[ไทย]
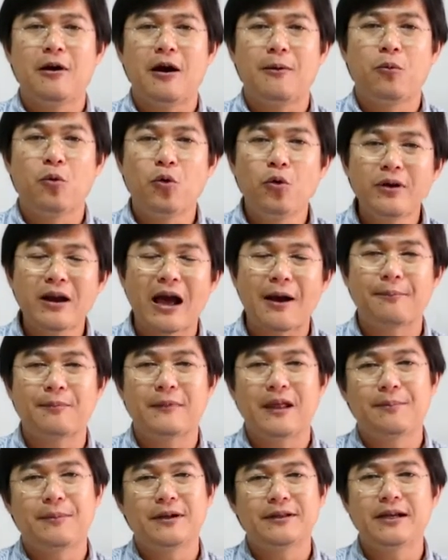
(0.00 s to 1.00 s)
ผู้นำ
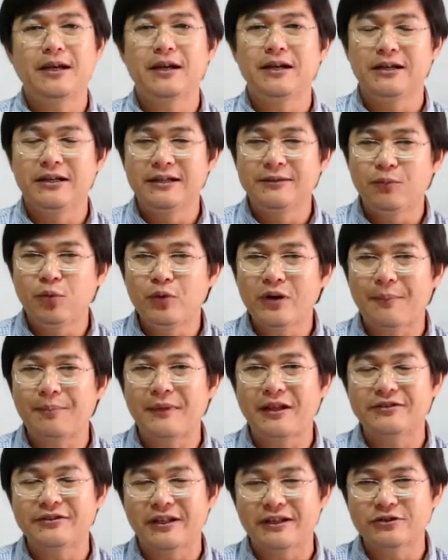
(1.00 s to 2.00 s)
ในประเทศหรือผู้นำใน
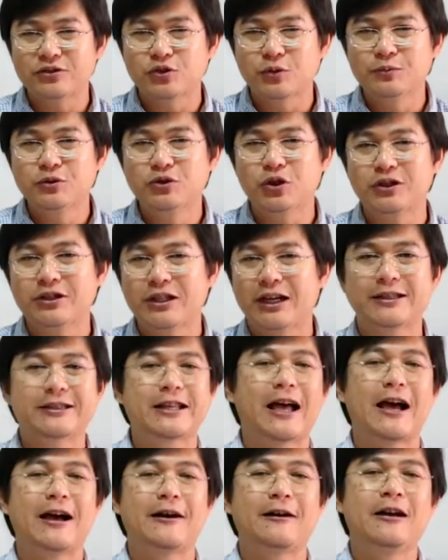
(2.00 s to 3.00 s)
ชุมชน
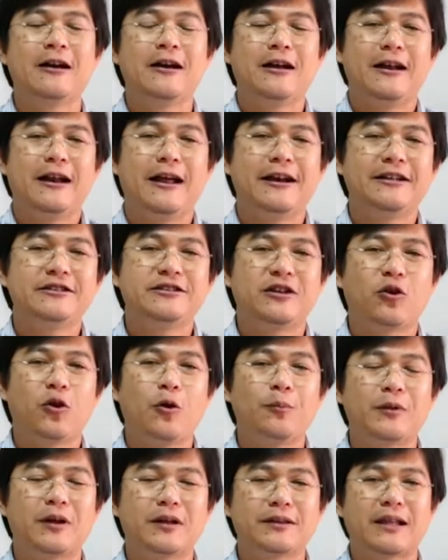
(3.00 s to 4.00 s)
ต่างๆ และในสังคม
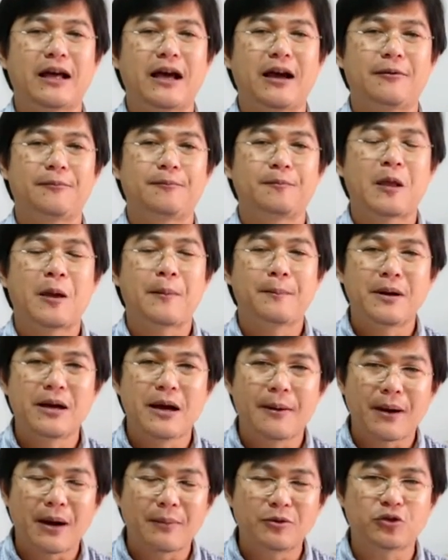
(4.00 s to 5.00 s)
ต่างๆ เพื่อ
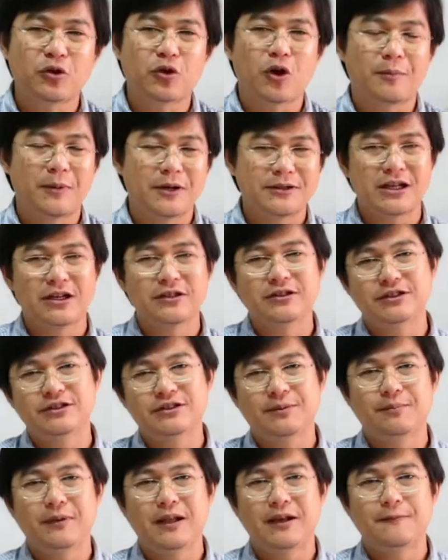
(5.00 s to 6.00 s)
พระประสงค์ของพระเจ้าจะ
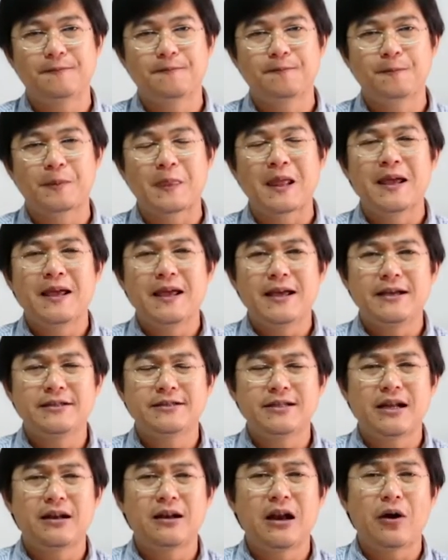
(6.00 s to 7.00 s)
สำเร็จเหตุ
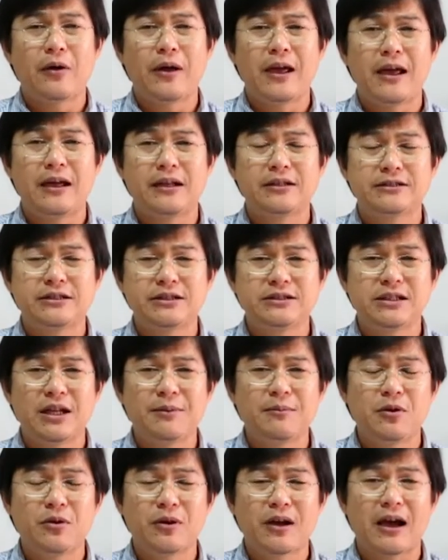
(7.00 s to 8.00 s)
ฉะนั้นเราเองจึงได้
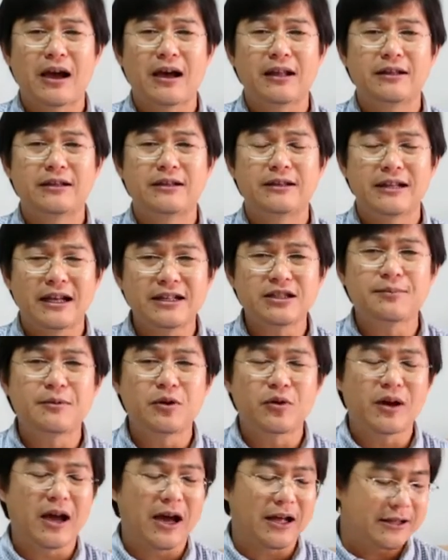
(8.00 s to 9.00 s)
มีโอกาส น่าจะมี
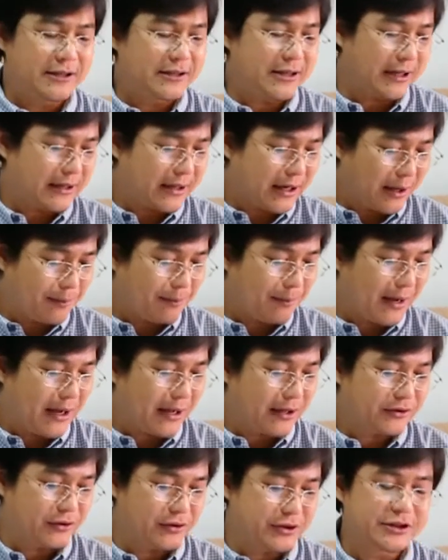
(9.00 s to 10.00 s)
โอกาสที่ฉันกลับมา
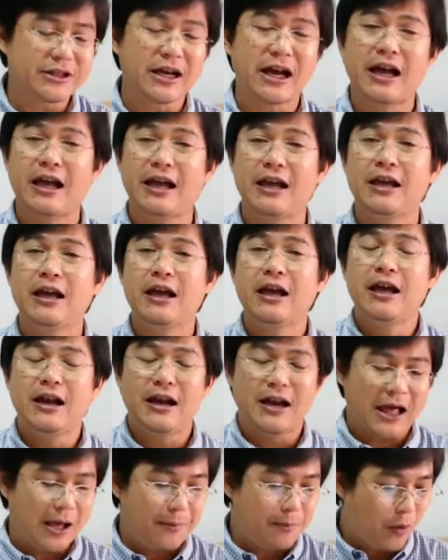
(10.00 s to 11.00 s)
สนใจ
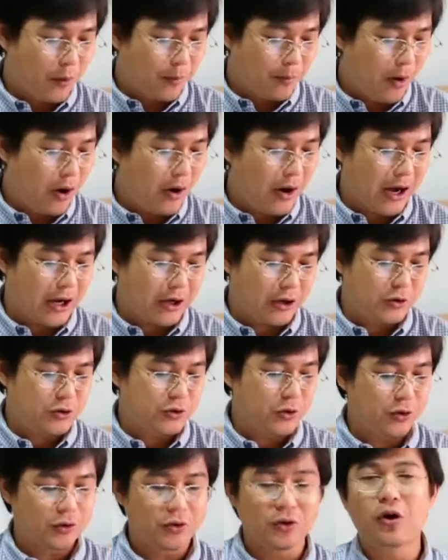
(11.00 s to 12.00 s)
และปกป้องอนุช
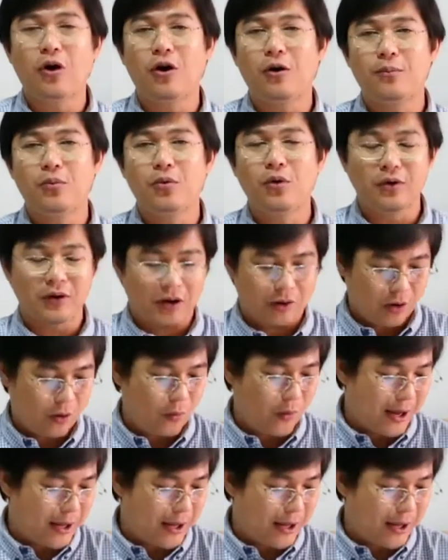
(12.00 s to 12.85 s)
นของพวกเราเอาไว้